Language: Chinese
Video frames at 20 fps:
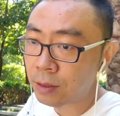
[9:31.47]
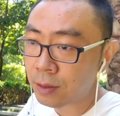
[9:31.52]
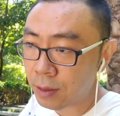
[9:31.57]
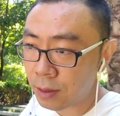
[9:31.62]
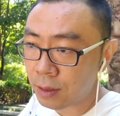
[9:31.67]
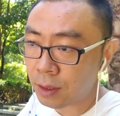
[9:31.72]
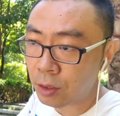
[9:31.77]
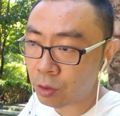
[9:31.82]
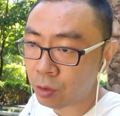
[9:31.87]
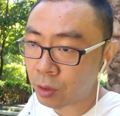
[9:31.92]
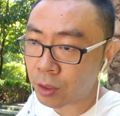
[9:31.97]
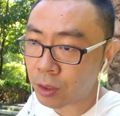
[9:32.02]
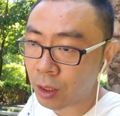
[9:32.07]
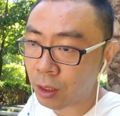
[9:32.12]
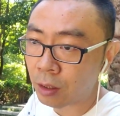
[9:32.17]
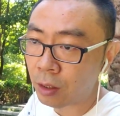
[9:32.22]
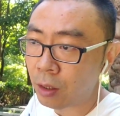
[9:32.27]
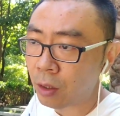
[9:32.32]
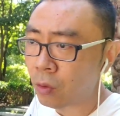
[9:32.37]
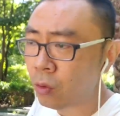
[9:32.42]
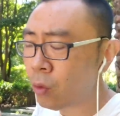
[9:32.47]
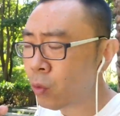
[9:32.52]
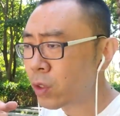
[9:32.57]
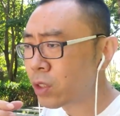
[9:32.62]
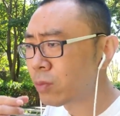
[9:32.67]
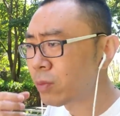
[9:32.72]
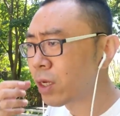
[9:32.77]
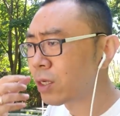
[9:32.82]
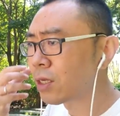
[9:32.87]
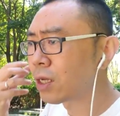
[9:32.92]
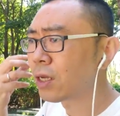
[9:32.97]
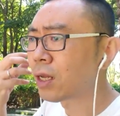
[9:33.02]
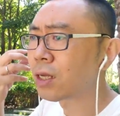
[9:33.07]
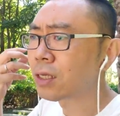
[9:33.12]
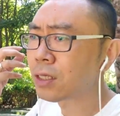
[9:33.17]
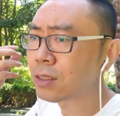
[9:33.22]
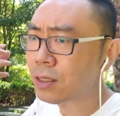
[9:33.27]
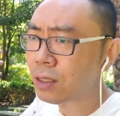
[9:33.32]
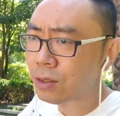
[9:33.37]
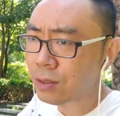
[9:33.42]
私立学校，我为什么要让他
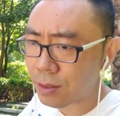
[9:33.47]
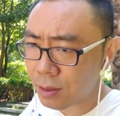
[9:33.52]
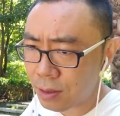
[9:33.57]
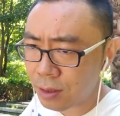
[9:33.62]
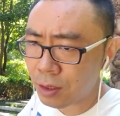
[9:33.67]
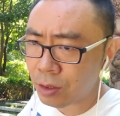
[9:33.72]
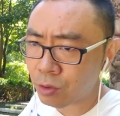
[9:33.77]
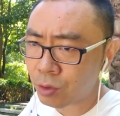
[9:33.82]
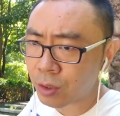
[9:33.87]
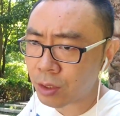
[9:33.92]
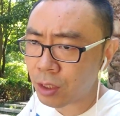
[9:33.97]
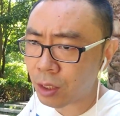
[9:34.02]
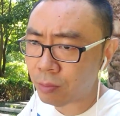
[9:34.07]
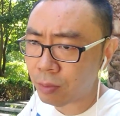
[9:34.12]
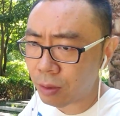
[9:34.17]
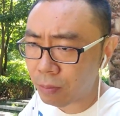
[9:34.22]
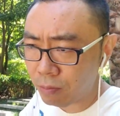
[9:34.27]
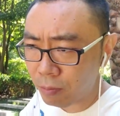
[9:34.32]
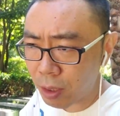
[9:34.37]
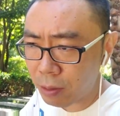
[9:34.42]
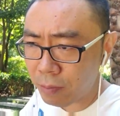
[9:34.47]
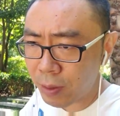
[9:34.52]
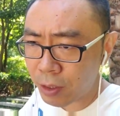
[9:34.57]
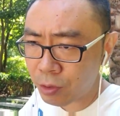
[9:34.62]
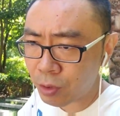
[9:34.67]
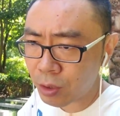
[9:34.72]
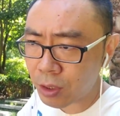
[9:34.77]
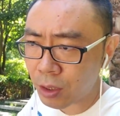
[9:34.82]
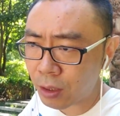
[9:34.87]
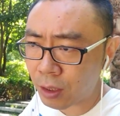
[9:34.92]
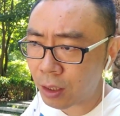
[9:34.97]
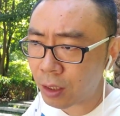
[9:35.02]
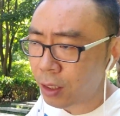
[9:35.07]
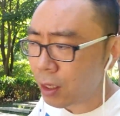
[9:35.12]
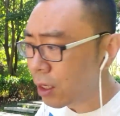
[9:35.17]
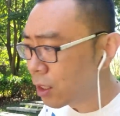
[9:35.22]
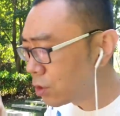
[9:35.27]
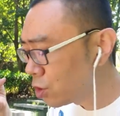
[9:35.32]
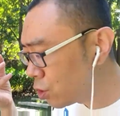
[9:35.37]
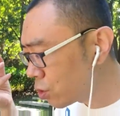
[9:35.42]
上私立学校、民民办学校呢？
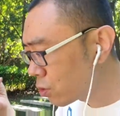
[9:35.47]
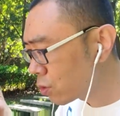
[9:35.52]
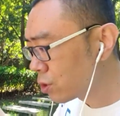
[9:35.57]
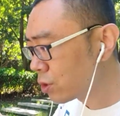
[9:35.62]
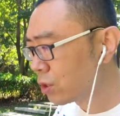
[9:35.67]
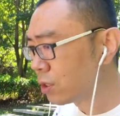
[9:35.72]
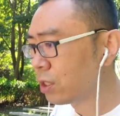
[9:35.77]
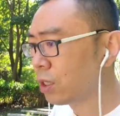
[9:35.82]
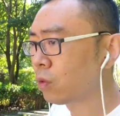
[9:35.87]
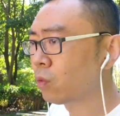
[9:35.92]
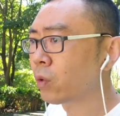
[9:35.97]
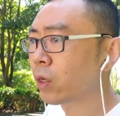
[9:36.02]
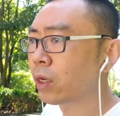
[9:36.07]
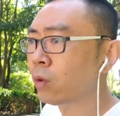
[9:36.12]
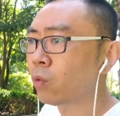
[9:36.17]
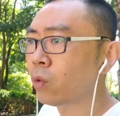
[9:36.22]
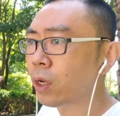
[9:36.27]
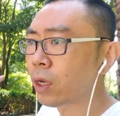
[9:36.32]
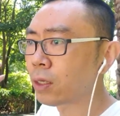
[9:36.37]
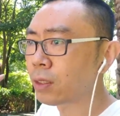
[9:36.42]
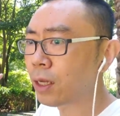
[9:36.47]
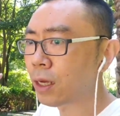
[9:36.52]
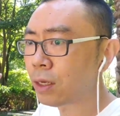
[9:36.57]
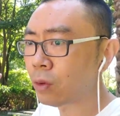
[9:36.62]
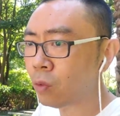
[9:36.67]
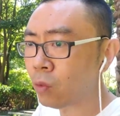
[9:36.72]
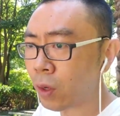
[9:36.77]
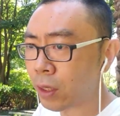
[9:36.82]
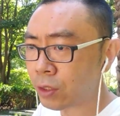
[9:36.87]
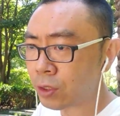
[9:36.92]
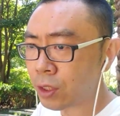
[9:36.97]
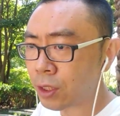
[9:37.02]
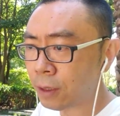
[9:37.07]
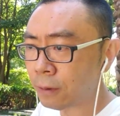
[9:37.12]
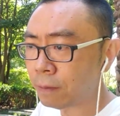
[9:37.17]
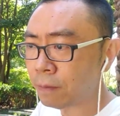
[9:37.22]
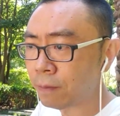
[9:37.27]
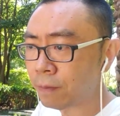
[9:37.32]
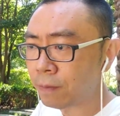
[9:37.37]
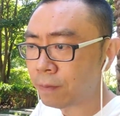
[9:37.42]
就是因为我要他的环境
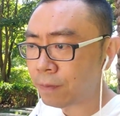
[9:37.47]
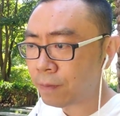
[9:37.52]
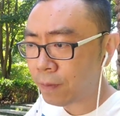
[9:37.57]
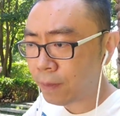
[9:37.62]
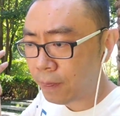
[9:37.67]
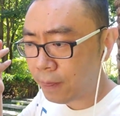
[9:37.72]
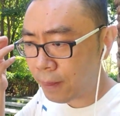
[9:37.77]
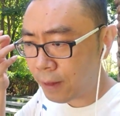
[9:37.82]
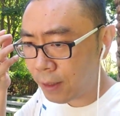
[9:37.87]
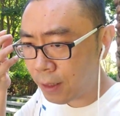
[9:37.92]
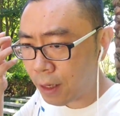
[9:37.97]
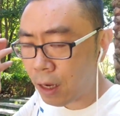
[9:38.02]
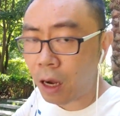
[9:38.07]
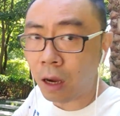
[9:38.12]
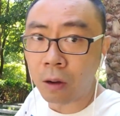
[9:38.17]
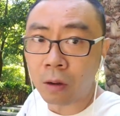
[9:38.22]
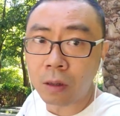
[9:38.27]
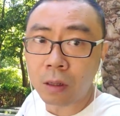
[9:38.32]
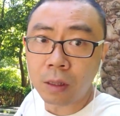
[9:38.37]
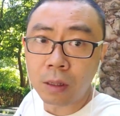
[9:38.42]
好。